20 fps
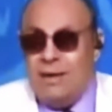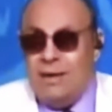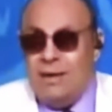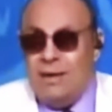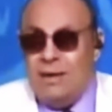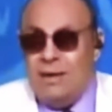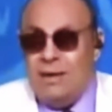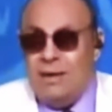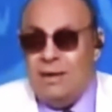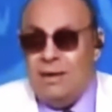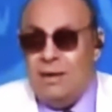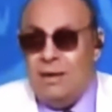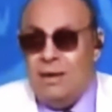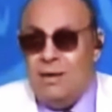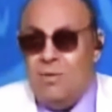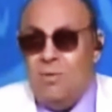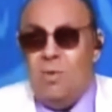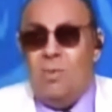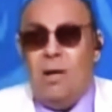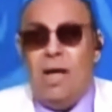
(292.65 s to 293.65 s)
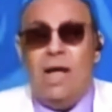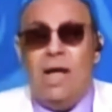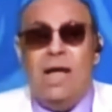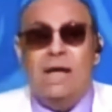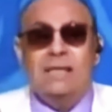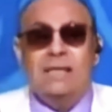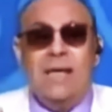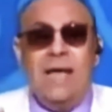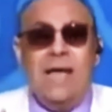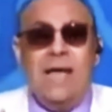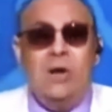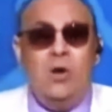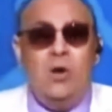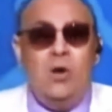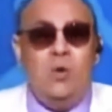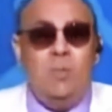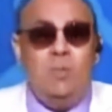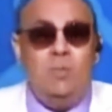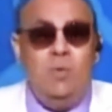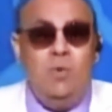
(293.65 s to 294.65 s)
أكيد لا ومع هذا قال
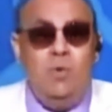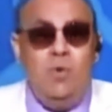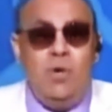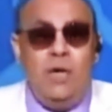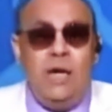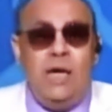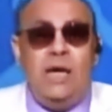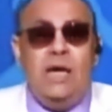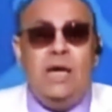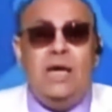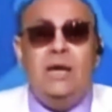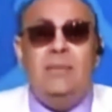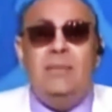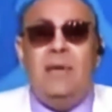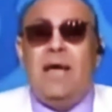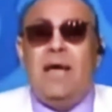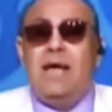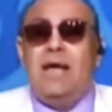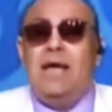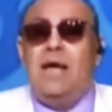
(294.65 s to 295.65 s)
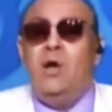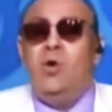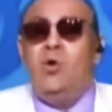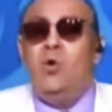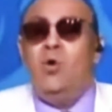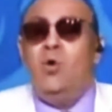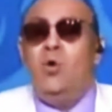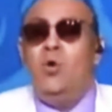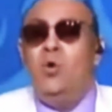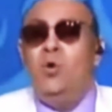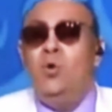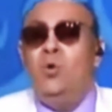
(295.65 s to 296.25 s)
حبوني لإني بأكلكم